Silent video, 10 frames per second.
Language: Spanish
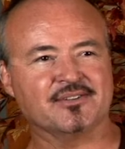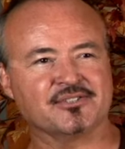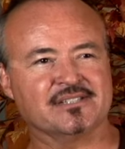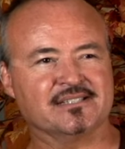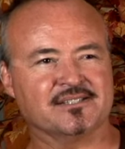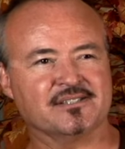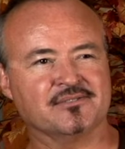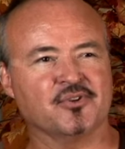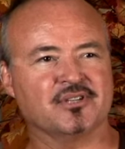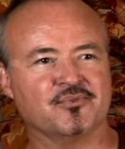
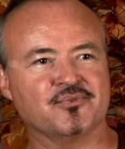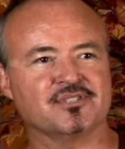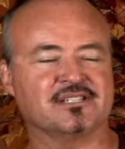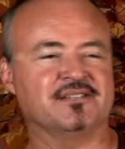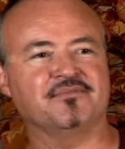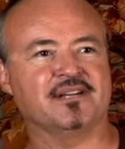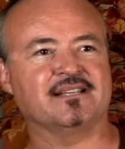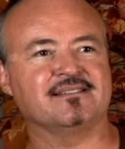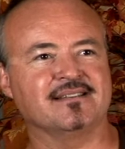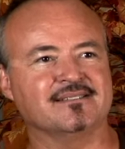nota uno esas
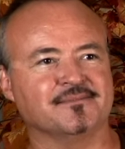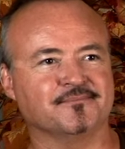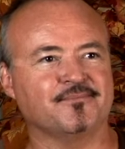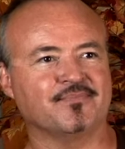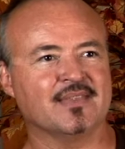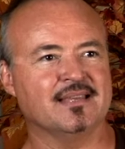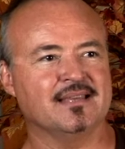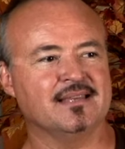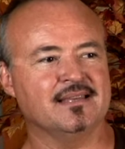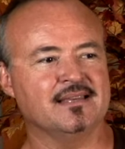diferencias
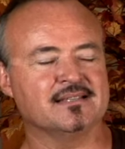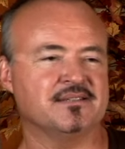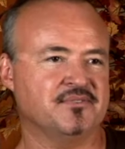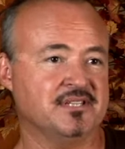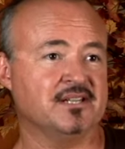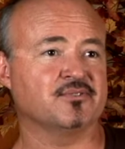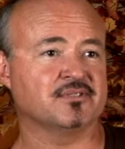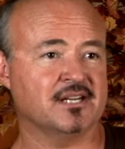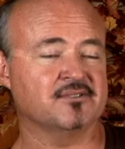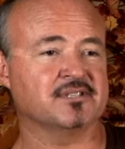y es difícil
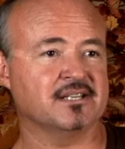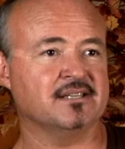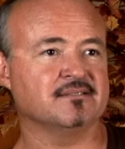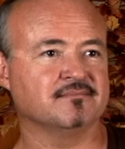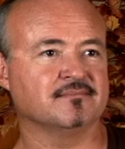encontrarlos aquí.